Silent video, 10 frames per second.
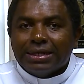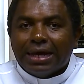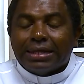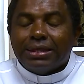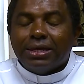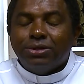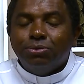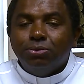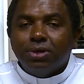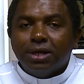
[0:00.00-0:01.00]
a
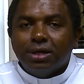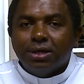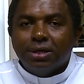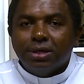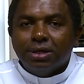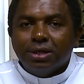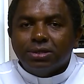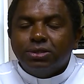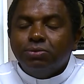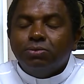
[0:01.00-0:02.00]
ternura
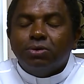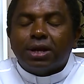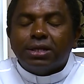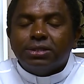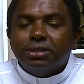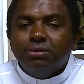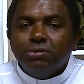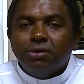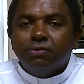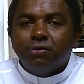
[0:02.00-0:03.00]
de um coração
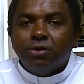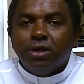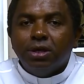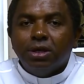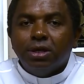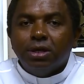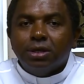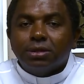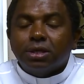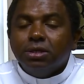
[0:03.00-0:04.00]
que foi
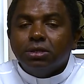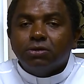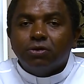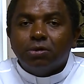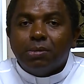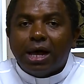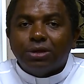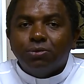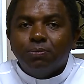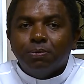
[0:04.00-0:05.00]

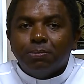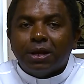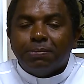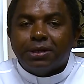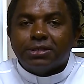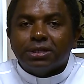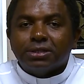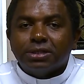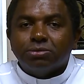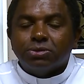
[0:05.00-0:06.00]
transformado pela
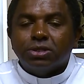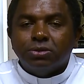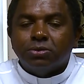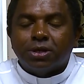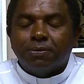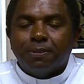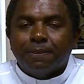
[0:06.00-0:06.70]
presença do Senhor.